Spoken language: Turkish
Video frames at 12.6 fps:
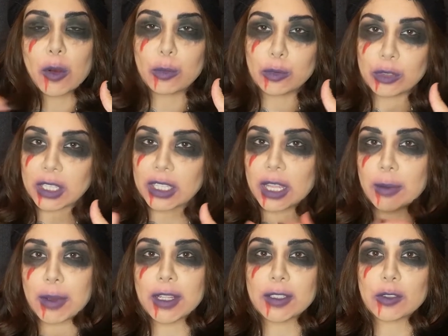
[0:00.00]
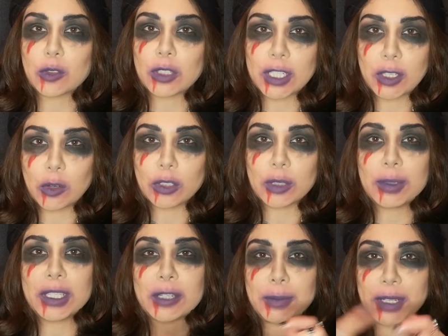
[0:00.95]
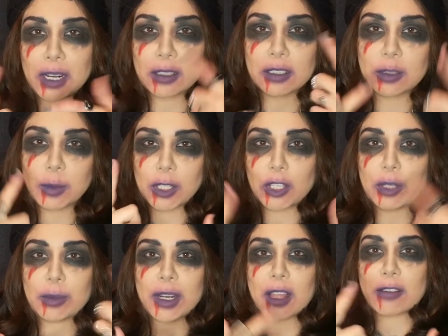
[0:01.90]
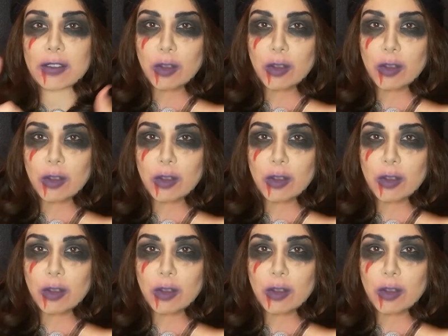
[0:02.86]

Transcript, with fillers: Bundan hemen sonraki olabilir planlarıma göre biraz